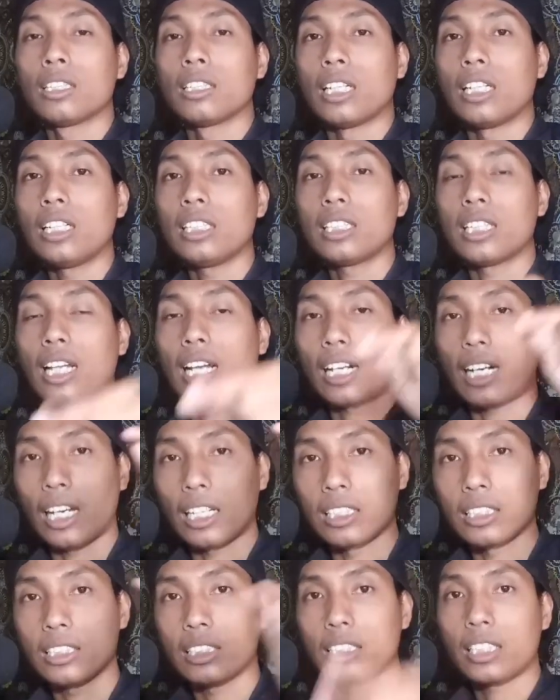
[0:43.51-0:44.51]
Jadi
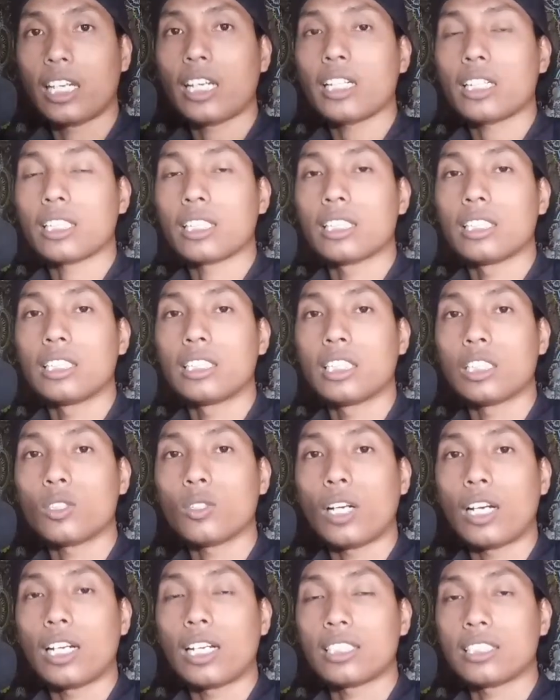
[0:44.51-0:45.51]
silahkan cek di
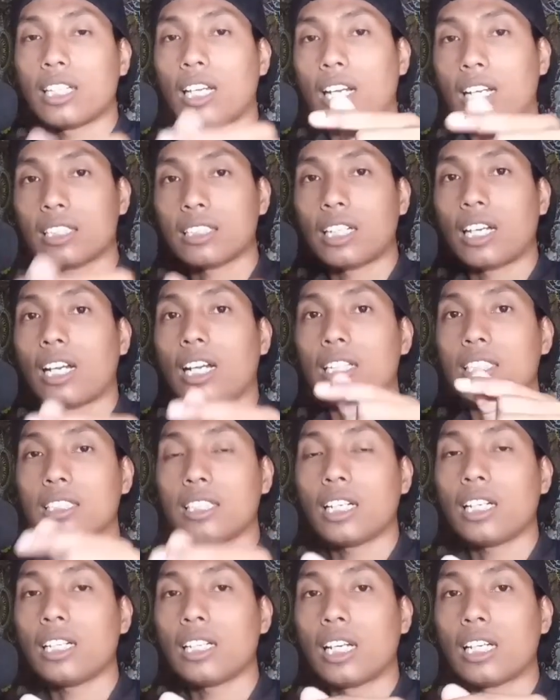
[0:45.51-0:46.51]
situ ada
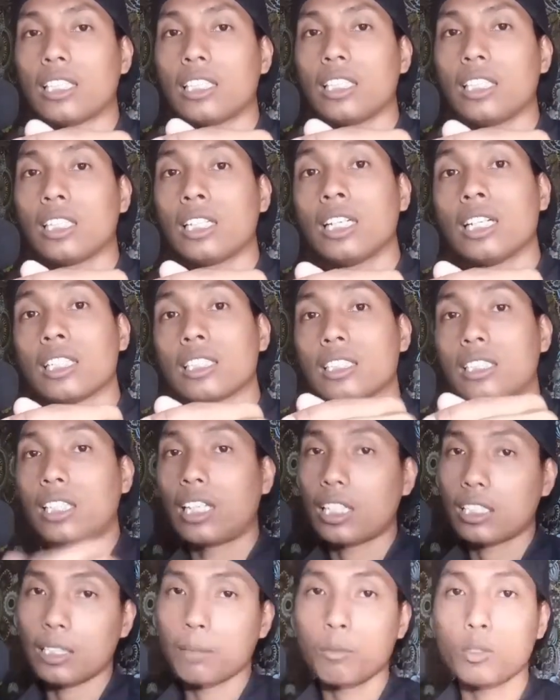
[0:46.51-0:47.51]
syarat-syaratnya. Nanti
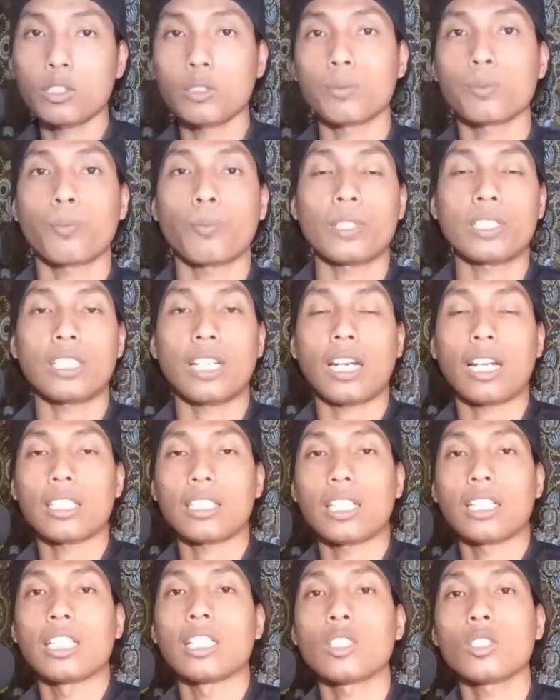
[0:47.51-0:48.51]
setelah tembus
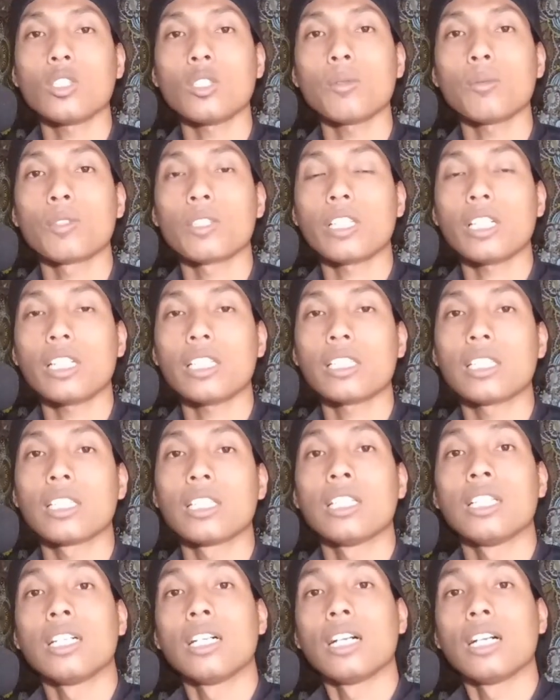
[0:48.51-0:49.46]
persyaratan itu mungkin